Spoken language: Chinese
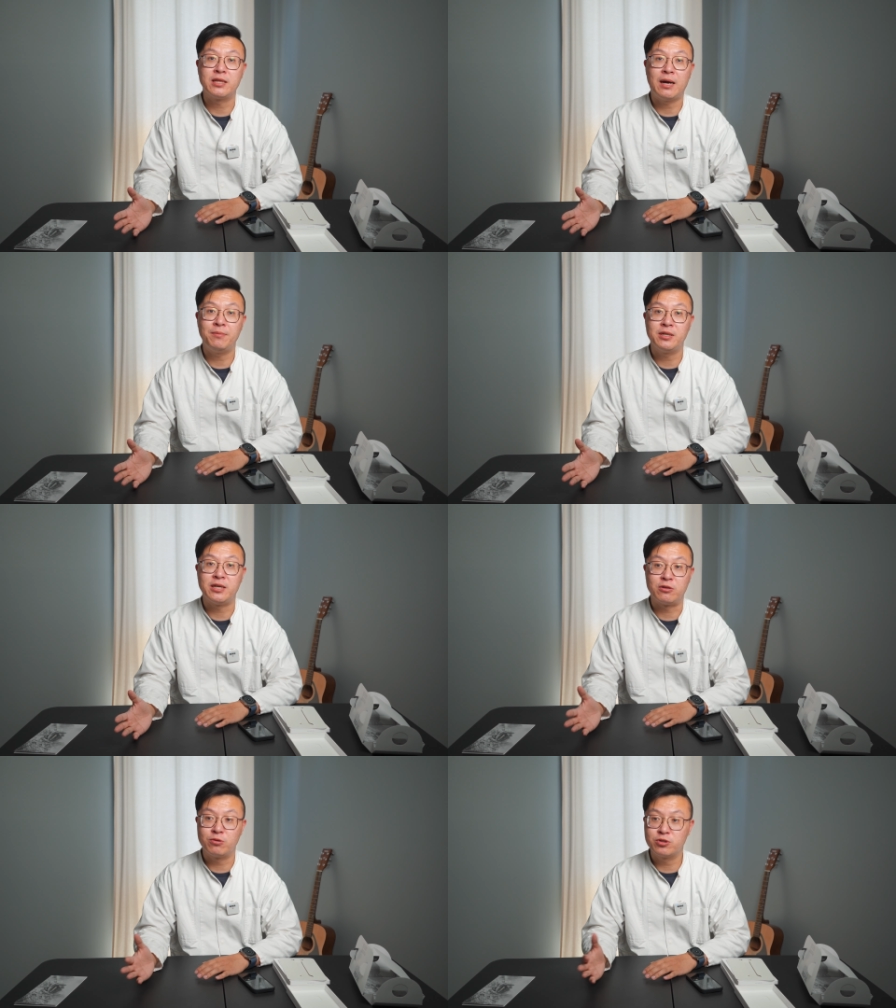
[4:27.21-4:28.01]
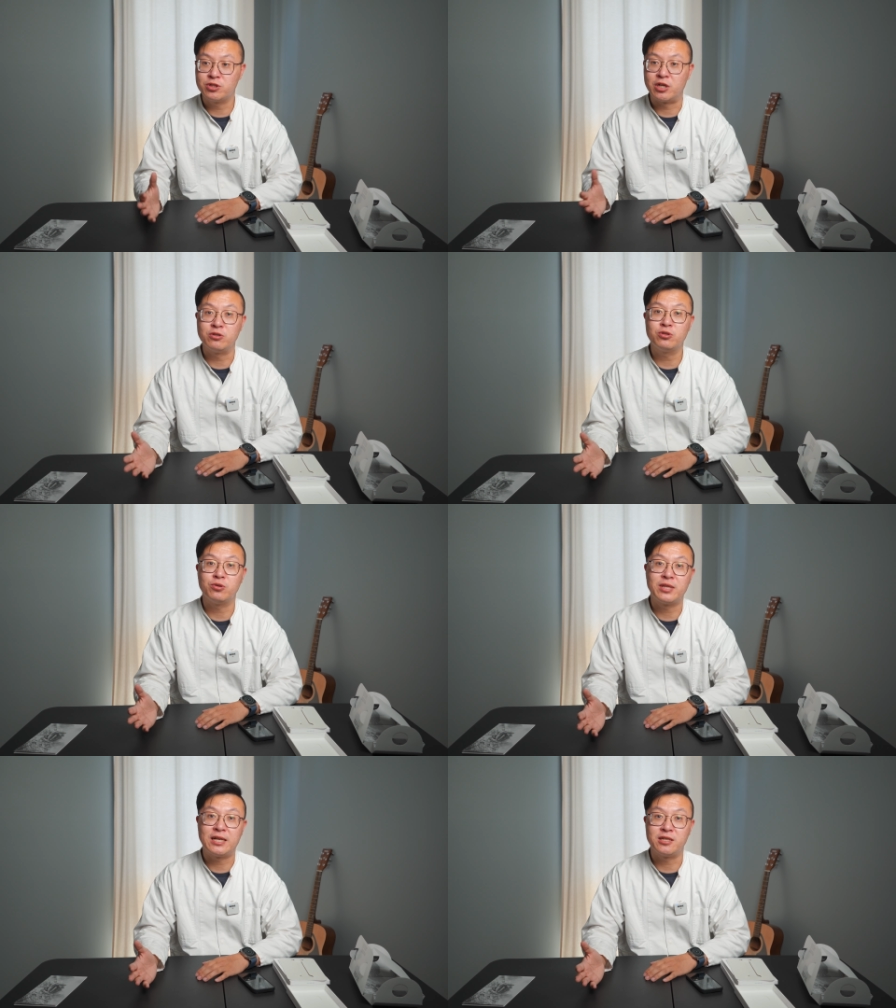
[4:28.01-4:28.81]
他们也都是人
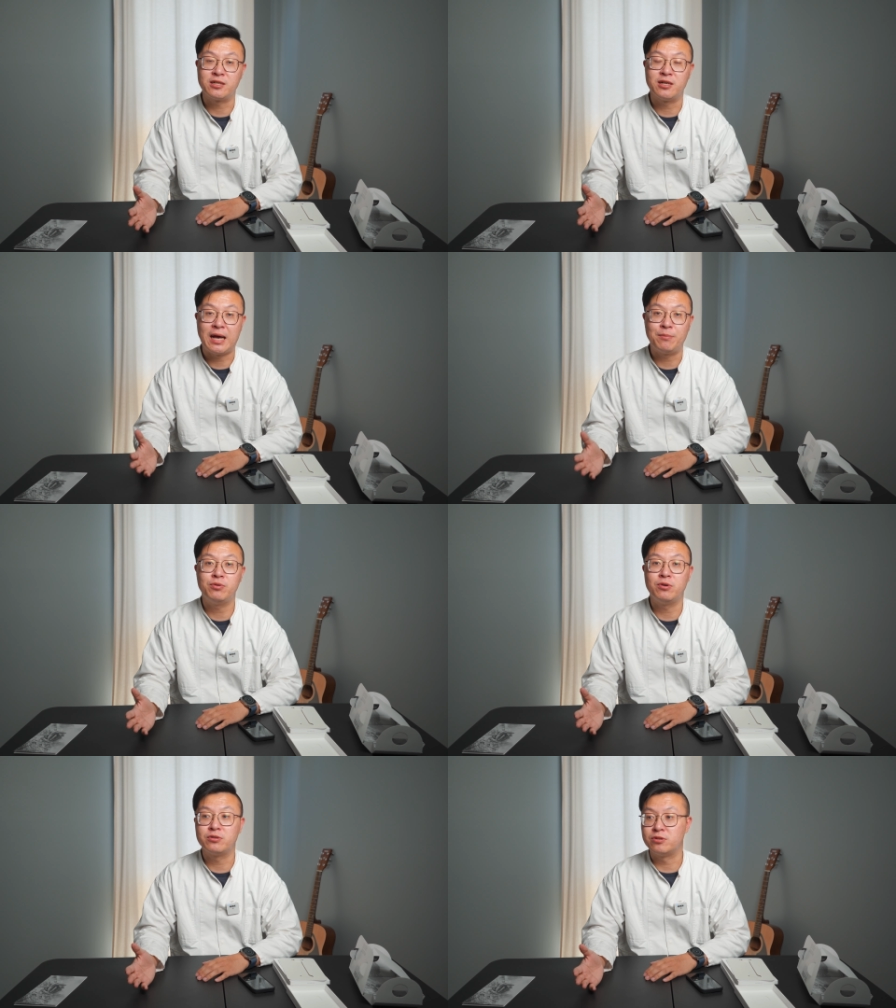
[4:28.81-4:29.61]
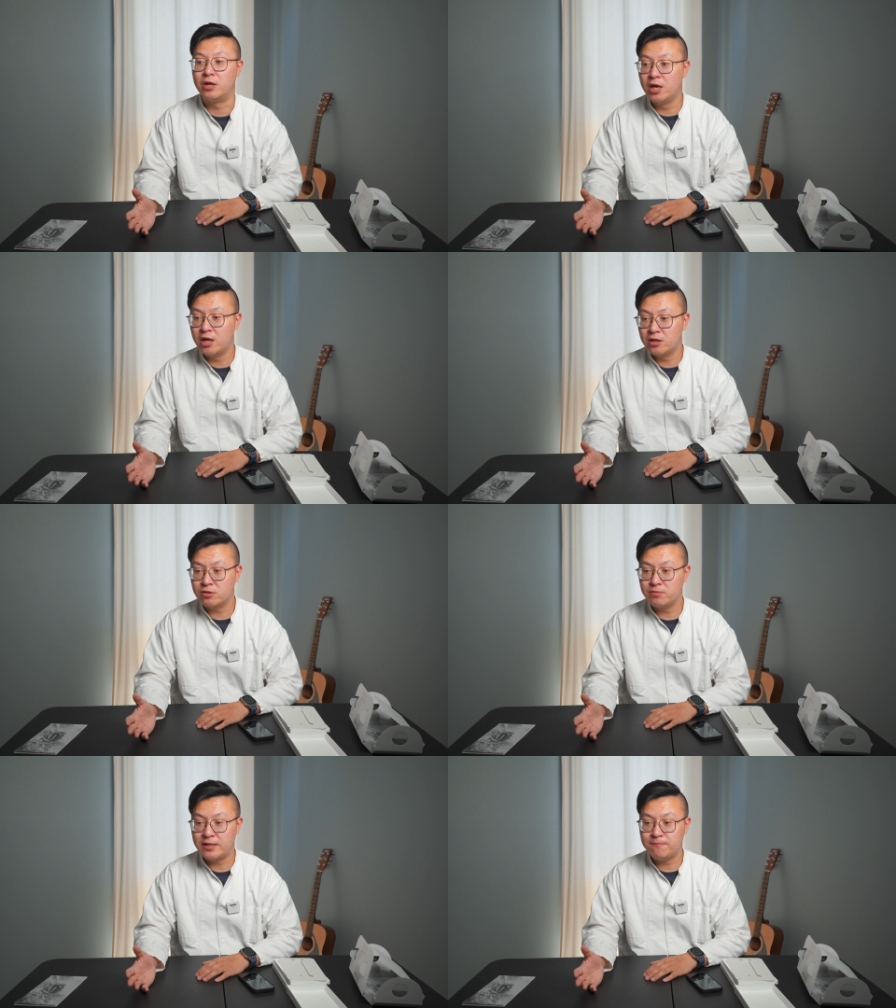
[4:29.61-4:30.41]
手带着一个 Apple Watch，
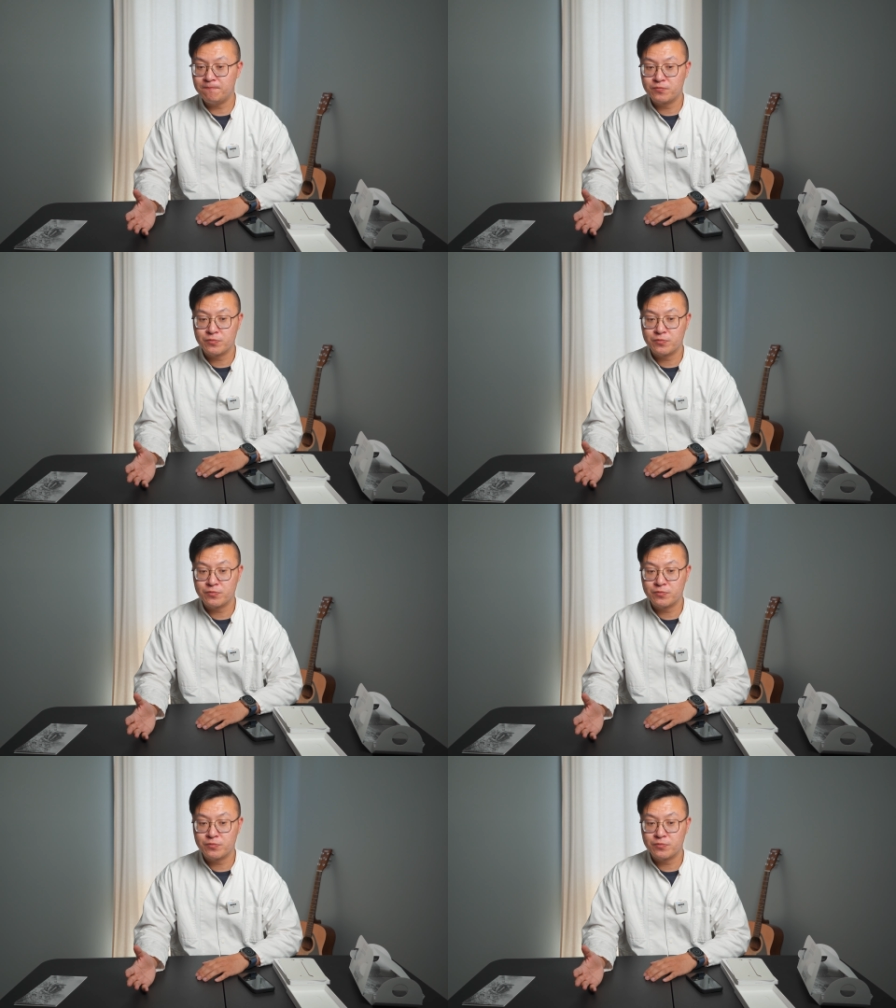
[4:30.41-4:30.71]
说明